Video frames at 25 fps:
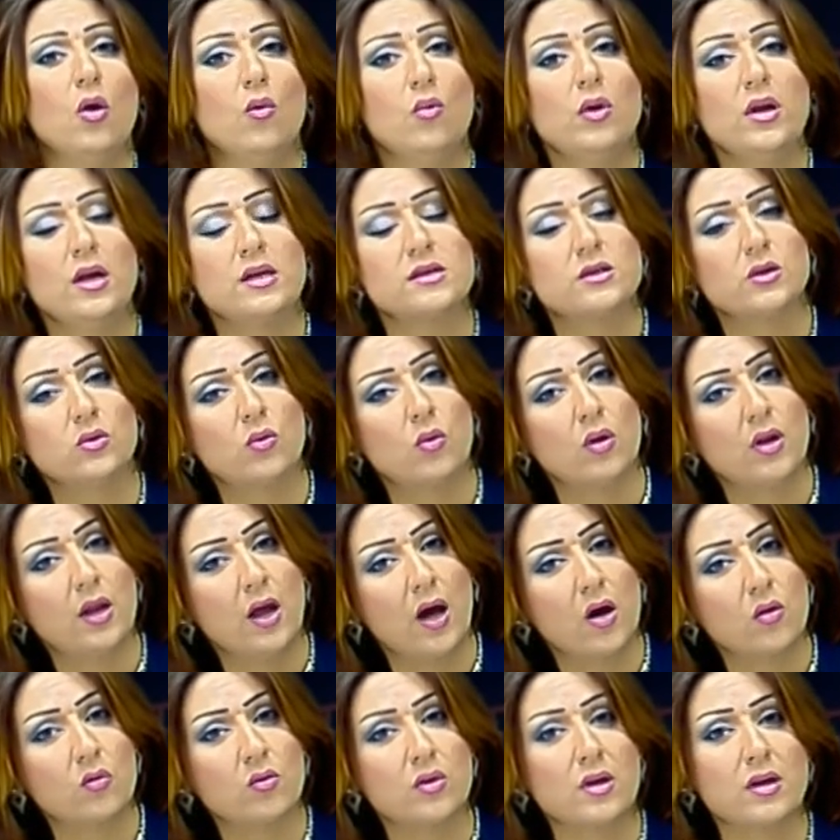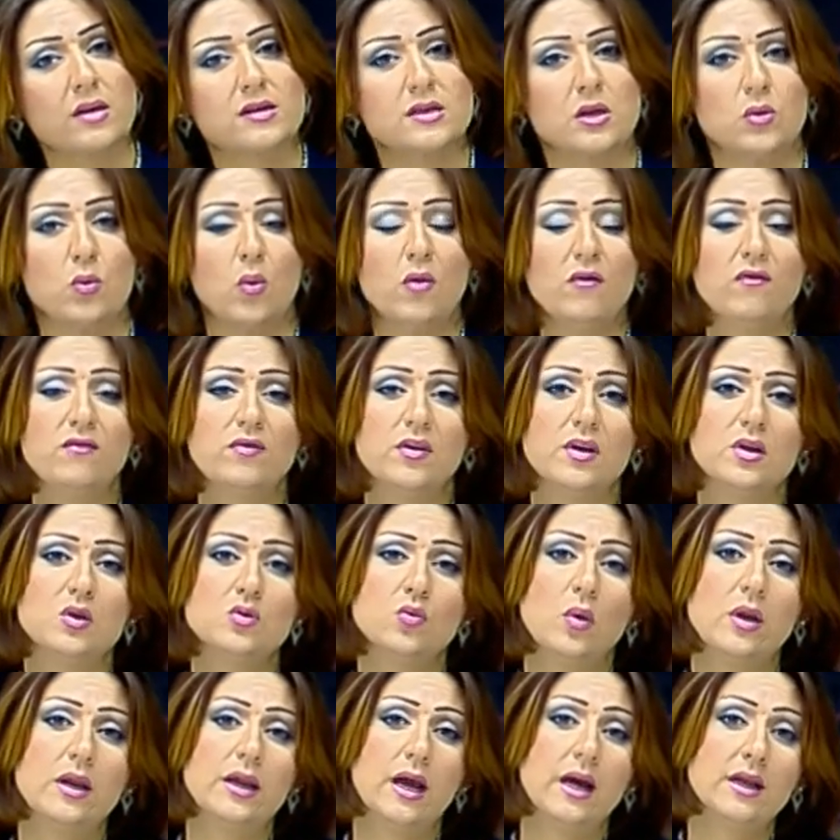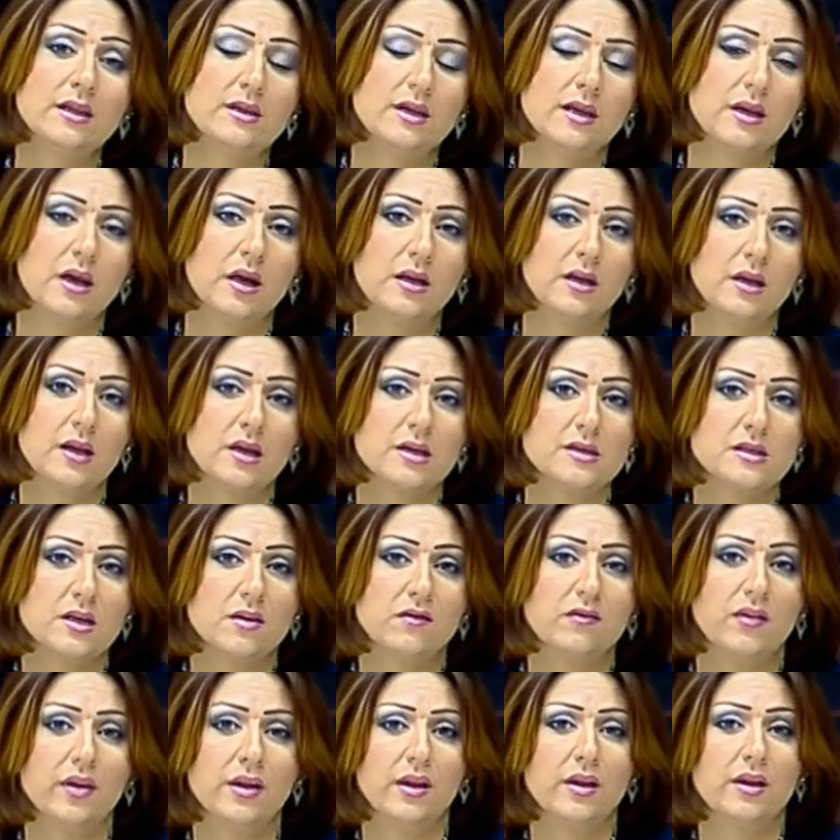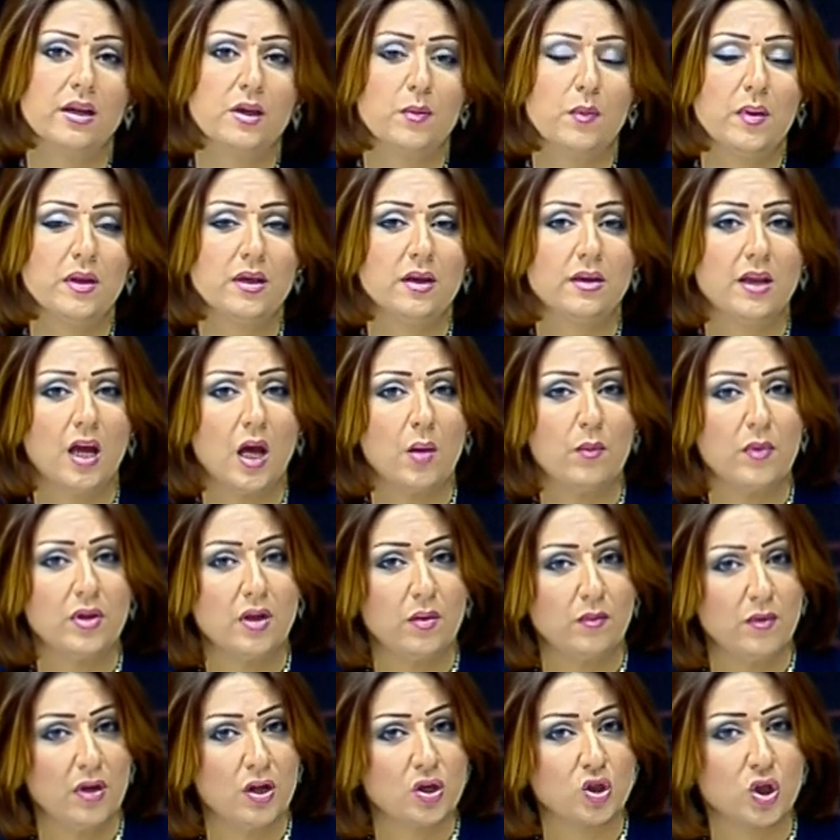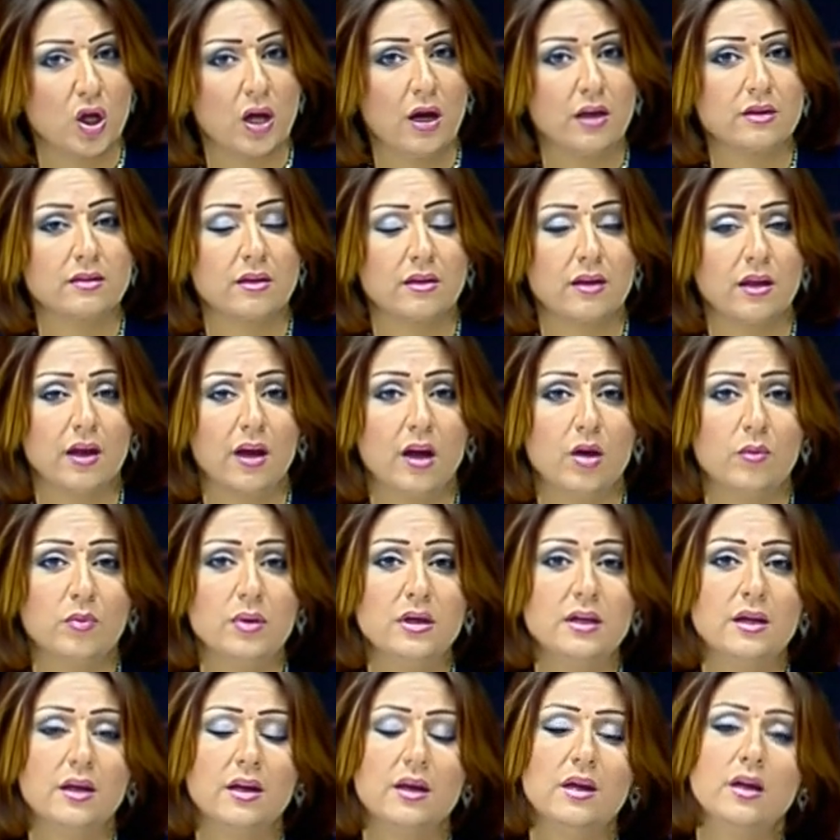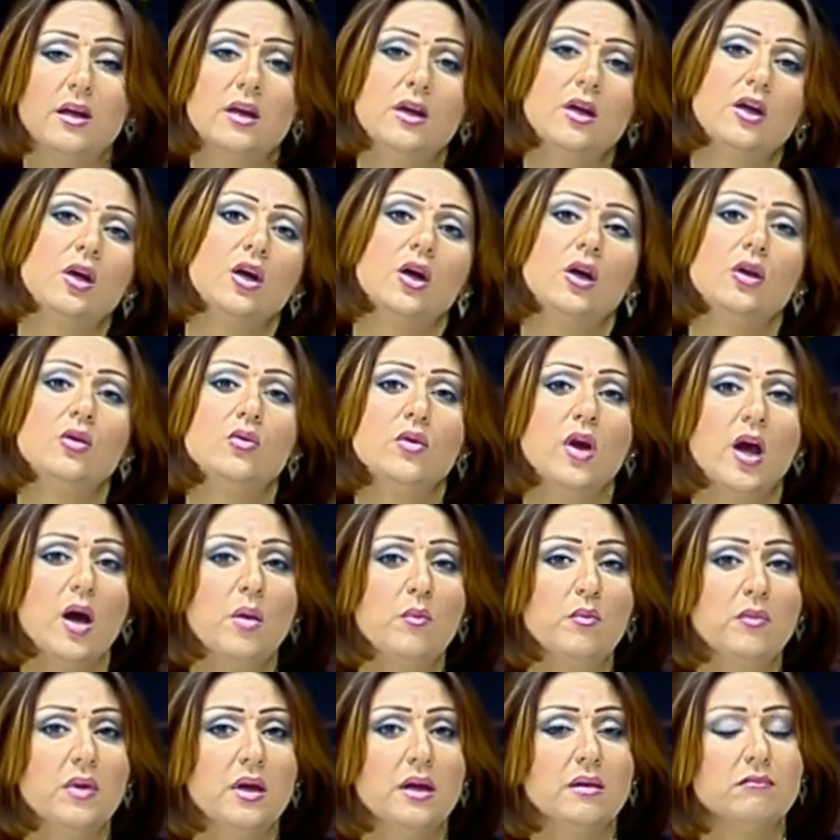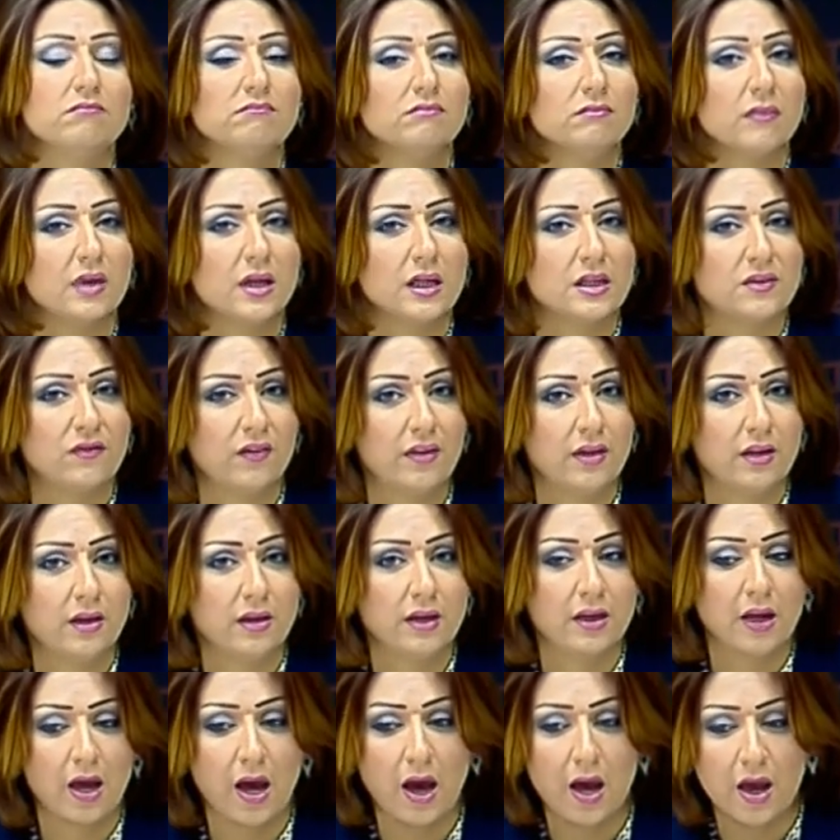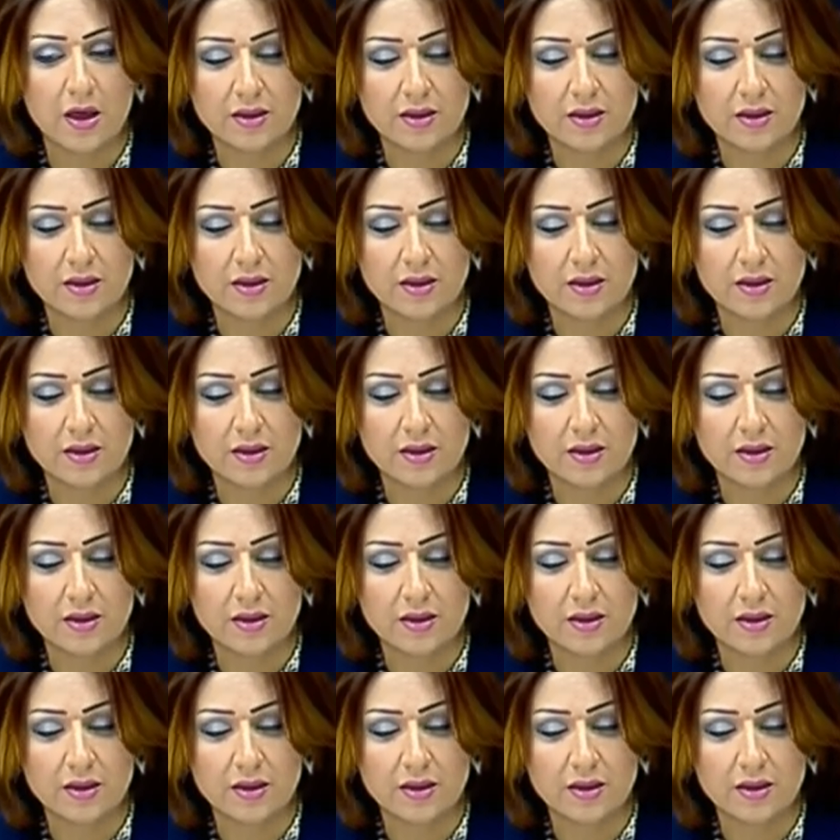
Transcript: وناس تقول لا اكو ناس توفت ولحد الان للاسف احنا نتمنى دائما من الجهات الرقابيه انه يا اما تفني